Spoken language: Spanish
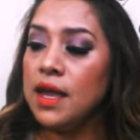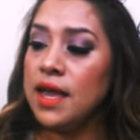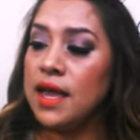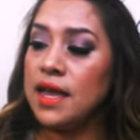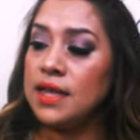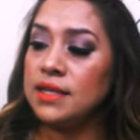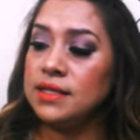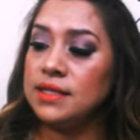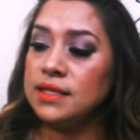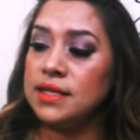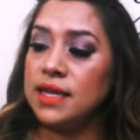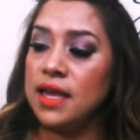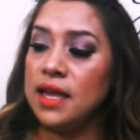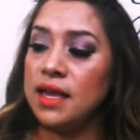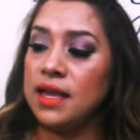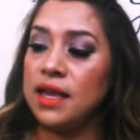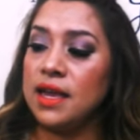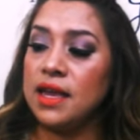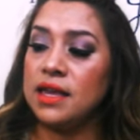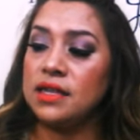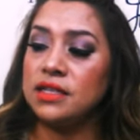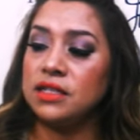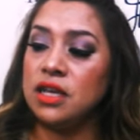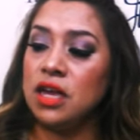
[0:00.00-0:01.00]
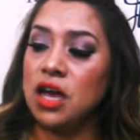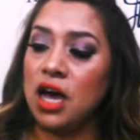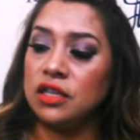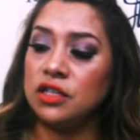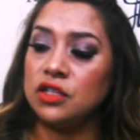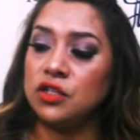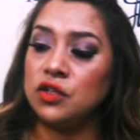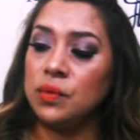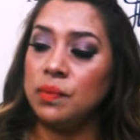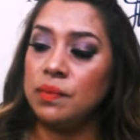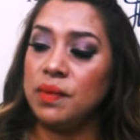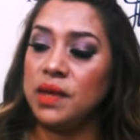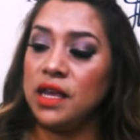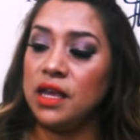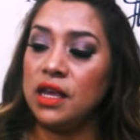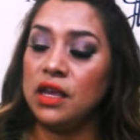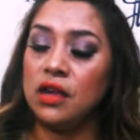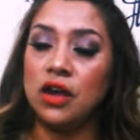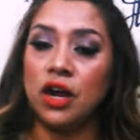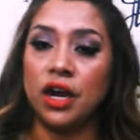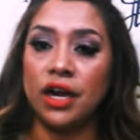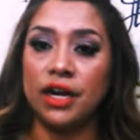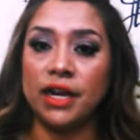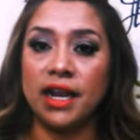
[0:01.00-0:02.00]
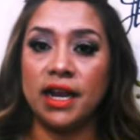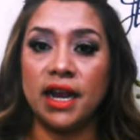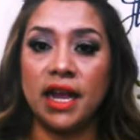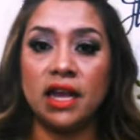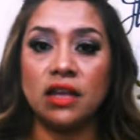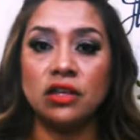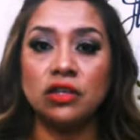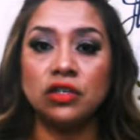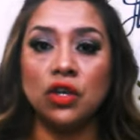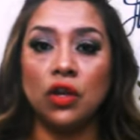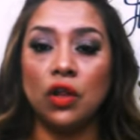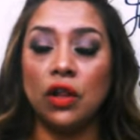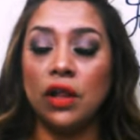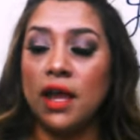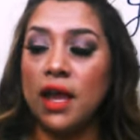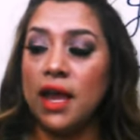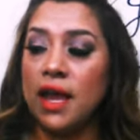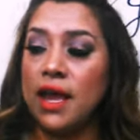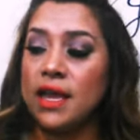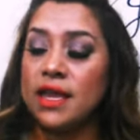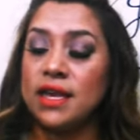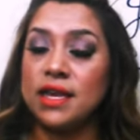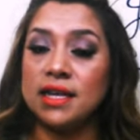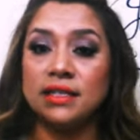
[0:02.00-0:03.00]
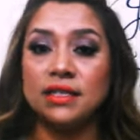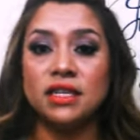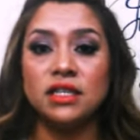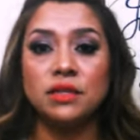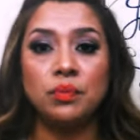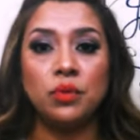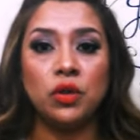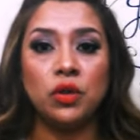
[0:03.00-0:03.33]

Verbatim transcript: este que es Got to Be Guardian Angel y este es